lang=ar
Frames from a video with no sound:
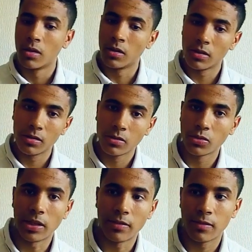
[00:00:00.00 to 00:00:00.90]
آه
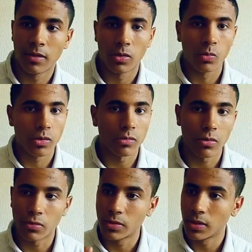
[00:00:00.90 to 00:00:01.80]
دوز عندنا دوز
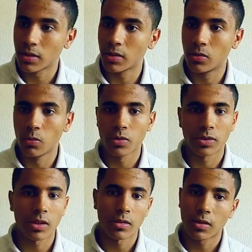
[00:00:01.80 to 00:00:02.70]
لونتروتيان كدوز
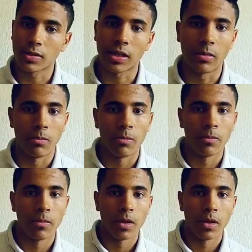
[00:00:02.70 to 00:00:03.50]
طن كتخدم